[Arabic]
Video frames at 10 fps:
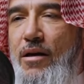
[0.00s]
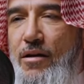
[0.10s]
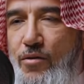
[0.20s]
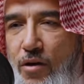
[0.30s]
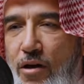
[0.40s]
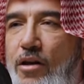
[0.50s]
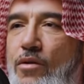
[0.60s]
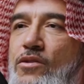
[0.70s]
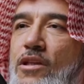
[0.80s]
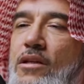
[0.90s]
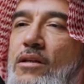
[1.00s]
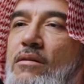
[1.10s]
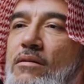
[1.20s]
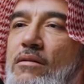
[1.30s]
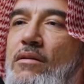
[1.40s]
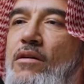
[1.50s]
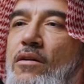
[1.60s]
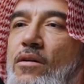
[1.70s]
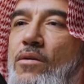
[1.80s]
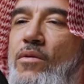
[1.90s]
اتوقع انه جيد
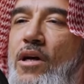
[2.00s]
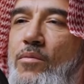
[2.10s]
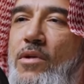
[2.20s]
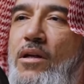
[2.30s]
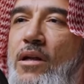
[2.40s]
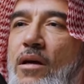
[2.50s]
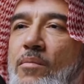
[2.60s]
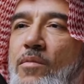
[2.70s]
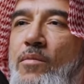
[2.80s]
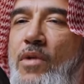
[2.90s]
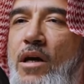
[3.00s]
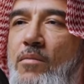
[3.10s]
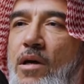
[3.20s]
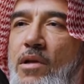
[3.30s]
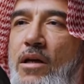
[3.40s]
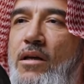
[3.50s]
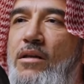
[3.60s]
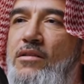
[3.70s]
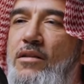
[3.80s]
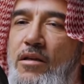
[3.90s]
الحمد لله من بعد ما بدانا
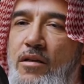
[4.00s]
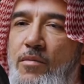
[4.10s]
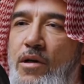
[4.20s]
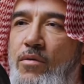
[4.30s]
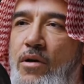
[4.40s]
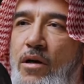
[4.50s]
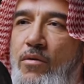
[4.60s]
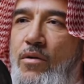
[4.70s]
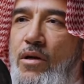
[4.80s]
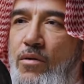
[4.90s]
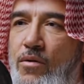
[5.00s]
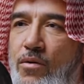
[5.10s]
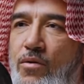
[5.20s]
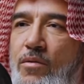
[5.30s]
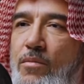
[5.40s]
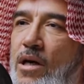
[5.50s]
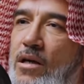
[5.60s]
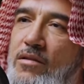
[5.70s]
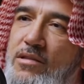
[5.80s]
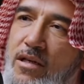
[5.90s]
نستخدم الاوراق والعقود ما
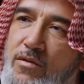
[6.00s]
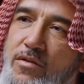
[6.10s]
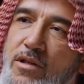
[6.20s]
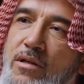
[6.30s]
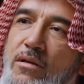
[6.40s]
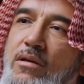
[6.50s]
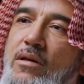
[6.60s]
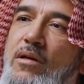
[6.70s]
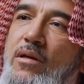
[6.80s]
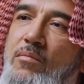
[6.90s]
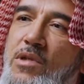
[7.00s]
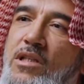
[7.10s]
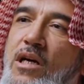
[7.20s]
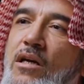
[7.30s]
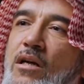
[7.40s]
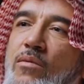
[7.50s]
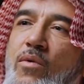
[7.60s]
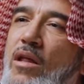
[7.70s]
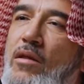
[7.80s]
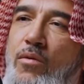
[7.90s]
عاد صار في مشاكل
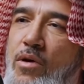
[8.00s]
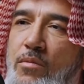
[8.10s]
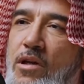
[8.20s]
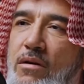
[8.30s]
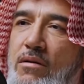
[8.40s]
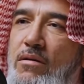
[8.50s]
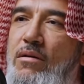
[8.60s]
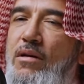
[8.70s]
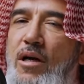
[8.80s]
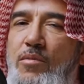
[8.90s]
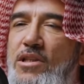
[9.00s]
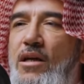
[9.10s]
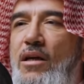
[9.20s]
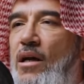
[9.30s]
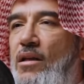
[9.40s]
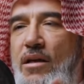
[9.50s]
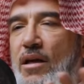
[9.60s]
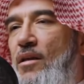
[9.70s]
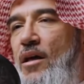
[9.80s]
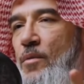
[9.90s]
واضحه وكبيره م. المشاكل العاديه
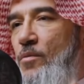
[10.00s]
هذه دائما